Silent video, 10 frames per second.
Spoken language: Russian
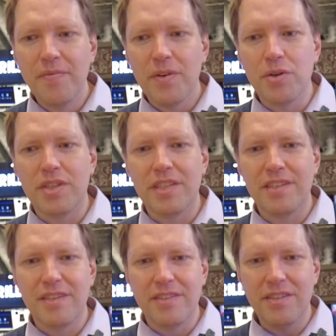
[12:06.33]
Вот,
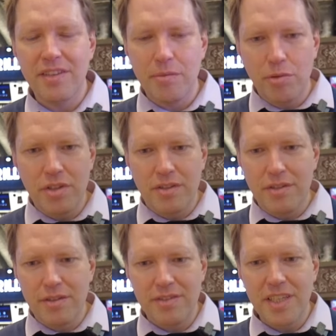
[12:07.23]
э, ссылка будет
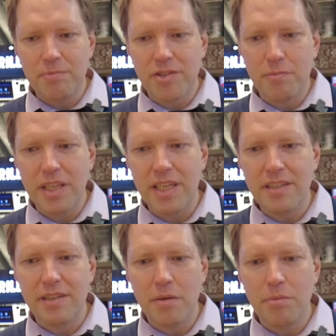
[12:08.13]
э, здесь,
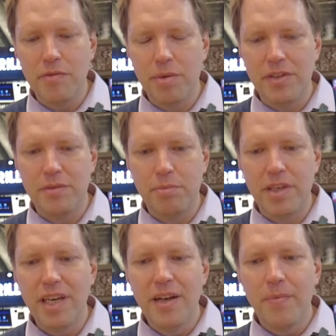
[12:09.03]
посмотрите. Там мы, в
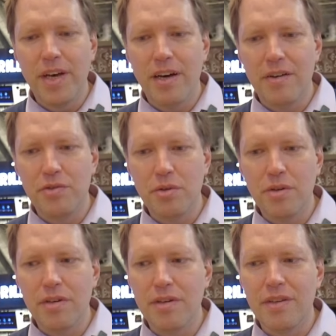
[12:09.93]
принципе, э,
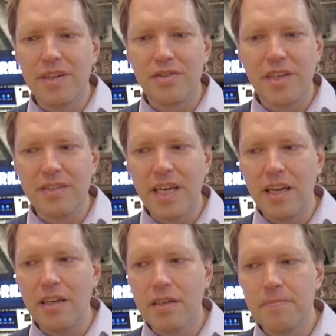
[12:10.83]
все рассказали.